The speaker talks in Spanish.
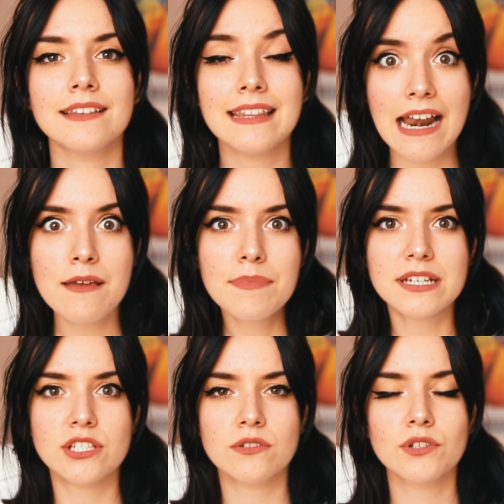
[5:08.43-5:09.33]
Da la
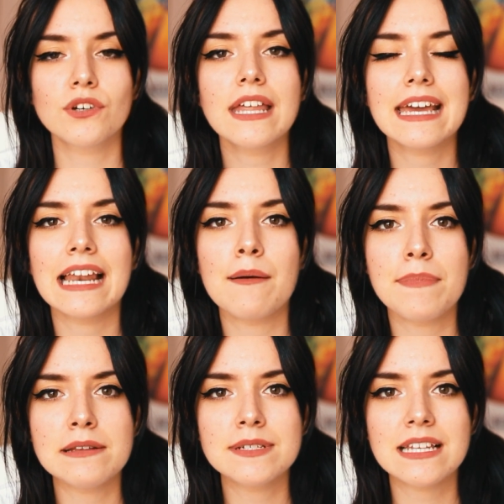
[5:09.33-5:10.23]
impresión, ¿no?, de que la
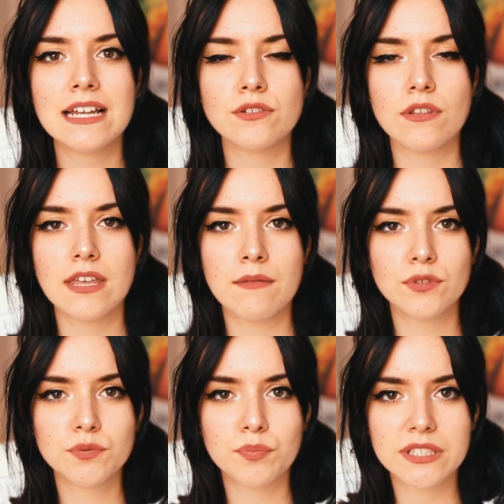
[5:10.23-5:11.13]
pelvis la
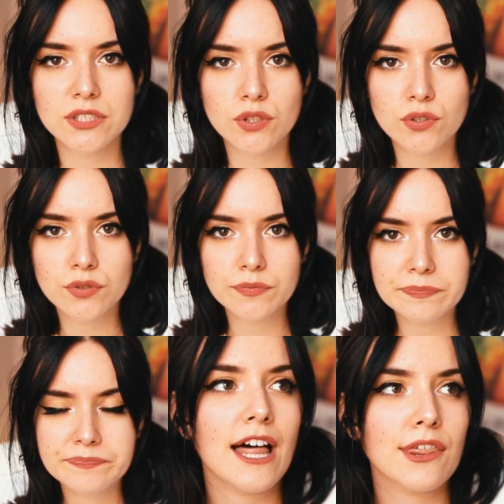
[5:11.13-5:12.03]
asociamos pues
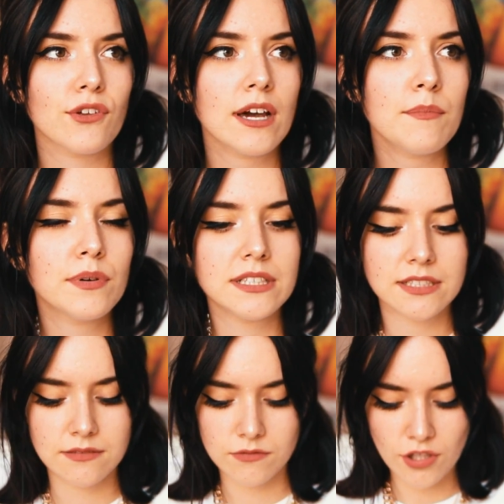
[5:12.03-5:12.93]
con la zona
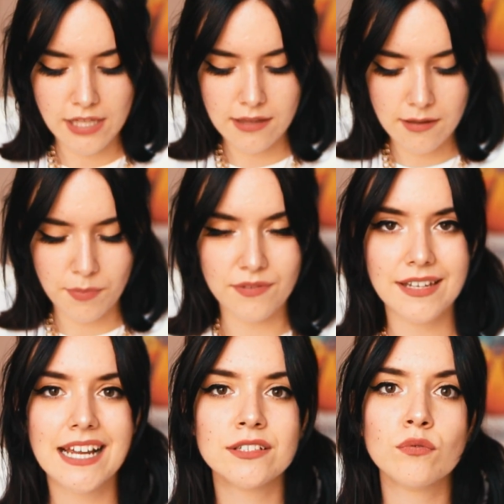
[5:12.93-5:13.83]
pues donde te
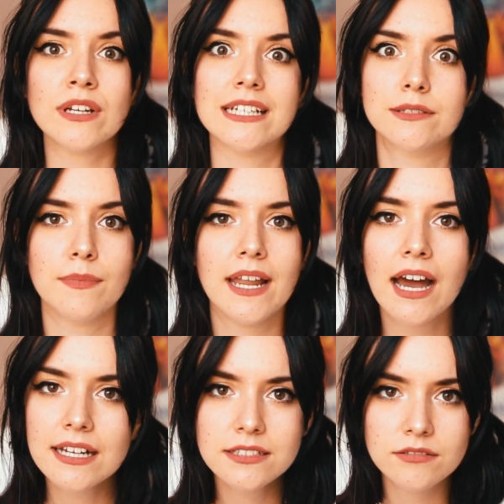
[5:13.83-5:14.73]
pondrías unas
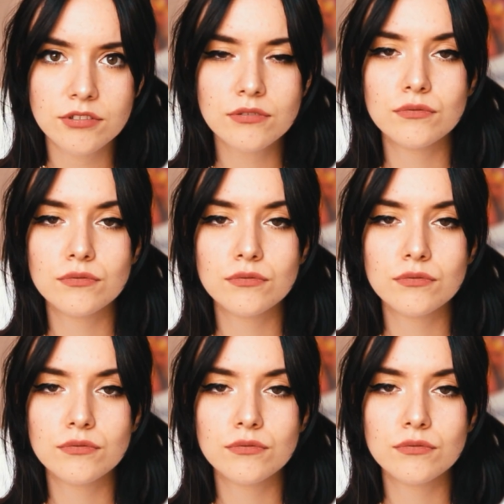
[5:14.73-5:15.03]
bragas, ¿no?